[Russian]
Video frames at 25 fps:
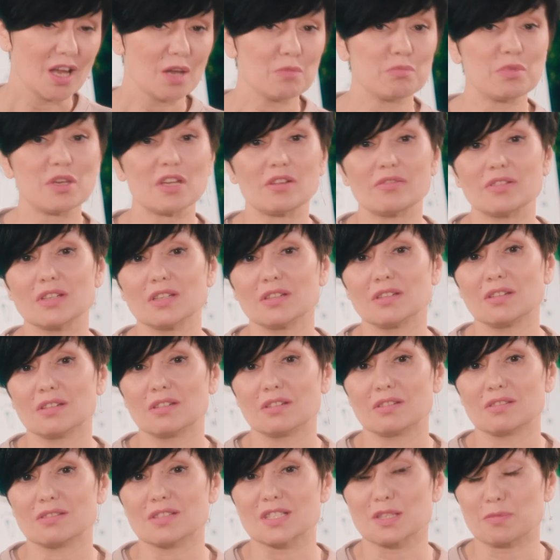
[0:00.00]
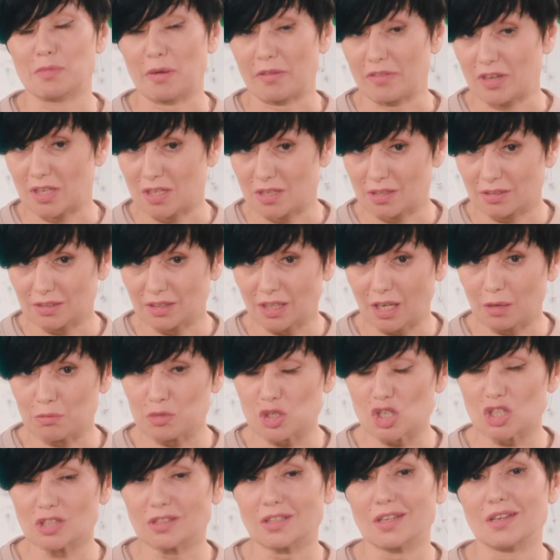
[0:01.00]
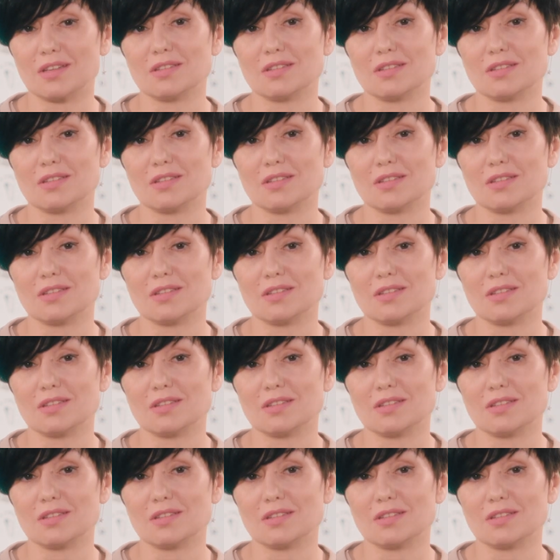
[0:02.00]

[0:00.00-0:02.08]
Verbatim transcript: Первый заповедник на Камчатке,